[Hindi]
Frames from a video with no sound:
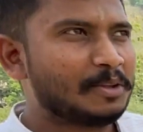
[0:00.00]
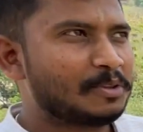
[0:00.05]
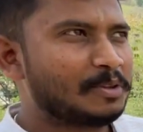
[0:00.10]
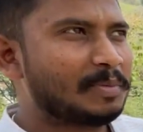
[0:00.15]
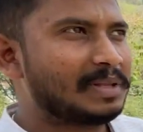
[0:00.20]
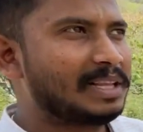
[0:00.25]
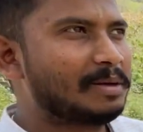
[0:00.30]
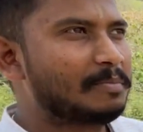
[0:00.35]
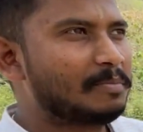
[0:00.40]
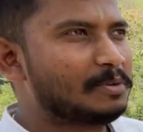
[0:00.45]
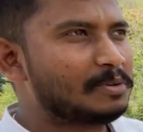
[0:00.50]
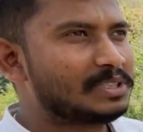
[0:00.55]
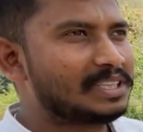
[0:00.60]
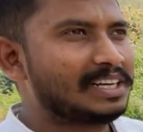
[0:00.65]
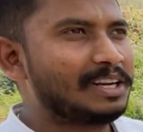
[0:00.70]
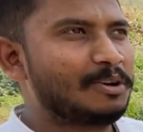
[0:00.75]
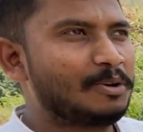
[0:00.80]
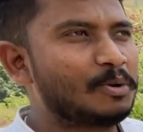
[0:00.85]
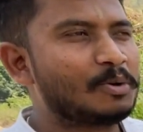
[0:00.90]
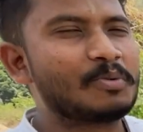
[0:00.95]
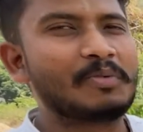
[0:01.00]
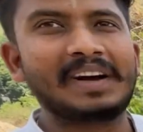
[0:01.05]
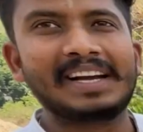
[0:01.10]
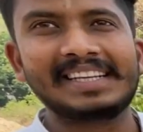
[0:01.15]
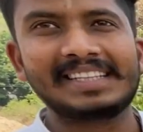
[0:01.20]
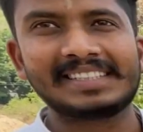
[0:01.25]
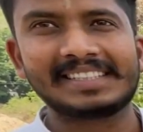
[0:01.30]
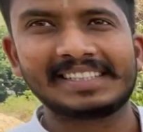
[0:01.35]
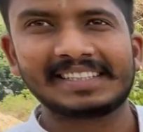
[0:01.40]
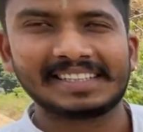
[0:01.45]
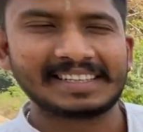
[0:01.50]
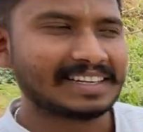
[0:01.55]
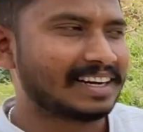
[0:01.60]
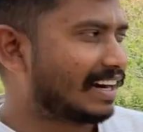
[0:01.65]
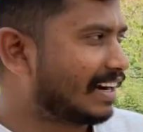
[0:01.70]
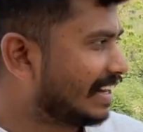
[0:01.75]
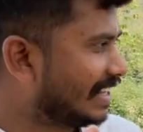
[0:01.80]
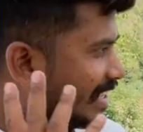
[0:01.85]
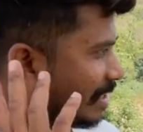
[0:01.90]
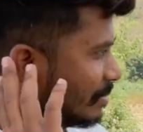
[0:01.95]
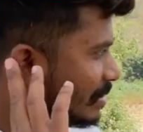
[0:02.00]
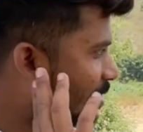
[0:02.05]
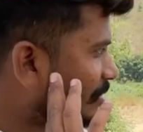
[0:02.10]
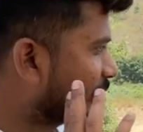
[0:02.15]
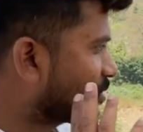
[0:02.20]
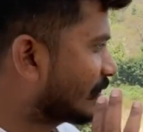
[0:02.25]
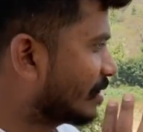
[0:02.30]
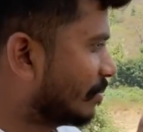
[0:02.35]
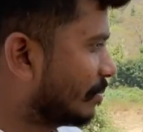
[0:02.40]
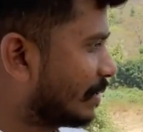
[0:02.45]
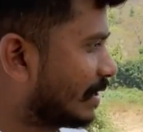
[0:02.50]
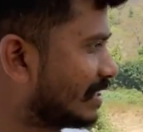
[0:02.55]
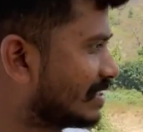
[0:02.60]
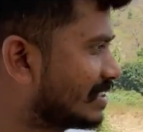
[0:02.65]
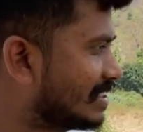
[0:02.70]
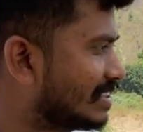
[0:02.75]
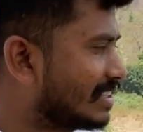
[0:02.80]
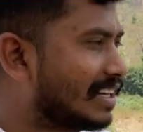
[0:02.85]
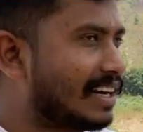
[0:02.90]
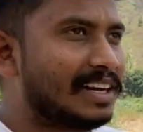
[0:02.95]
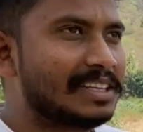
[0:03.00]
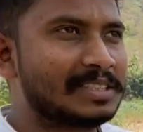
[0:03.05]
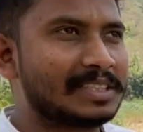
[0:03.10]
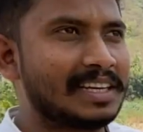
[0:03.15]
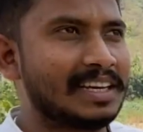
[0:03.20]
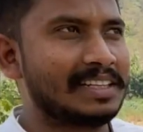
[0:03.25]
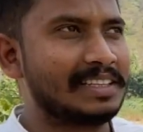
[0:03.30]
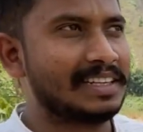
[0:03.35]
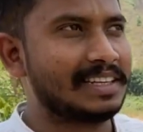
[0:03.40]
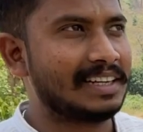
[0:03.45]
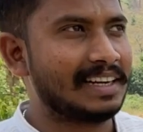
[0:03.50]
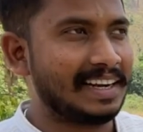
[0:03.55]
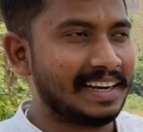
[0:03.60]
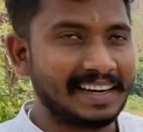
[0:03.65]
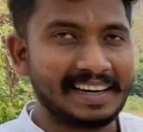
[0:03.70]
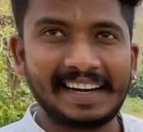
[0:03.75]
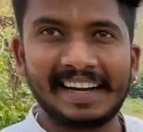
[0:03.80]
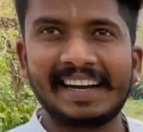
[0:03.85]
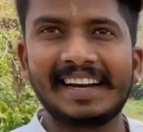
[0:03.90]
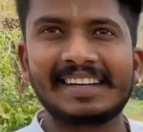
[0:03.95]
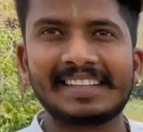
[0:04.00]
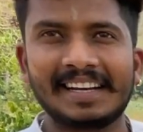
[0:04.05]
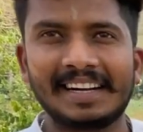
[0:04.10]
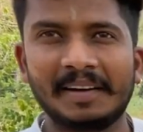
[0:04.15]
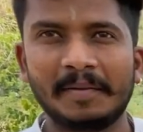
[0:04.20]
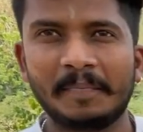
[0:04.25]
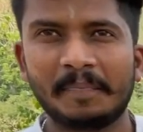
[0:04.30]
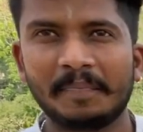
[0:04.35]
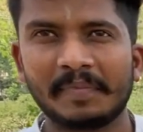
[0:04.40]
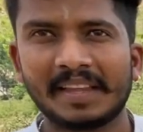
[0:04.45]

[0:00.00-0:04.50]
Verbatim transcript: तो मतलब मुझे लुक वाइज गाड़ी की मतलब जो कंपेरिजन था उसके अंदर इंटीरियर था